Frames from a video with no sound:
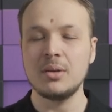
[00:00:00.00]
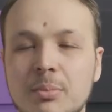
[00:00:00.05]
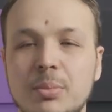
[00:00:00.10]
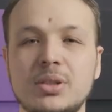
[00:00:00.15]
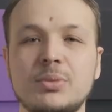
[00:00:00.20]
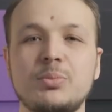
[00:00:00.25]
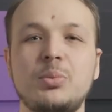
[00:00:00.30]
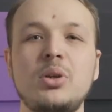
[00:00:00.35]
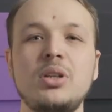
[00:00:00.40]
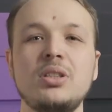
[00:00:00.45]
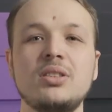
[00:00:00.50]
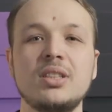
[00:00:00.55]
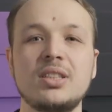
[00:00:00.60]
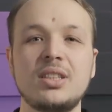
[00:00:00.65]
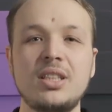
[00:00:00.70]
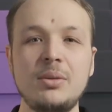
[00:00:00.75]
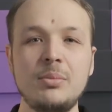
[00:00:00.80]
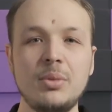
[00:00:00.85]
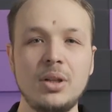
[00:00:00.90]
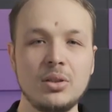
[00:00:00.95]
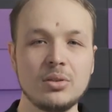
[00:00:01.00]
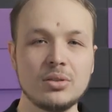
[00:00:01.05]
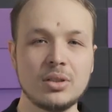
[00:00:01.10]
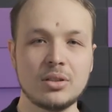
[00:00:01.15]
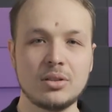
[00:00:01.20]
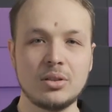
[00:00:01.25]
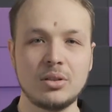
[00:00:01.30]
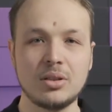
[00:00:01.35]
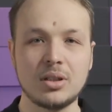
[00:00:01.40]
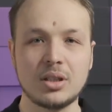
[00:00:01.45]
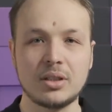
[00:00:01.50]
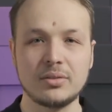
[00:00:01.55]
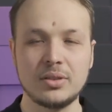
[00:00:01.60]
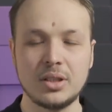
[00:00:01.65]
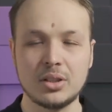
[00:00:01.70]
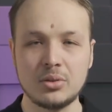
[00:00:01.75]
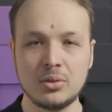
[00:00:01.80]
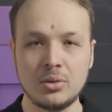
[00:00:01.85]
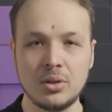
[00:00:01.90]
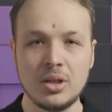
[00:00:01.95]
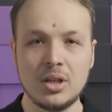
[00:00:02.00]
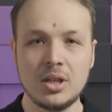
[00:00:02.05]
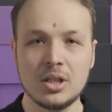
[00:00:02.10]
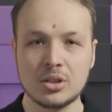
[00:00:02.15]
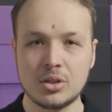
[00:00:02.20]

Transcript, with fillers: поспорить на 3 миллиона долларов на то,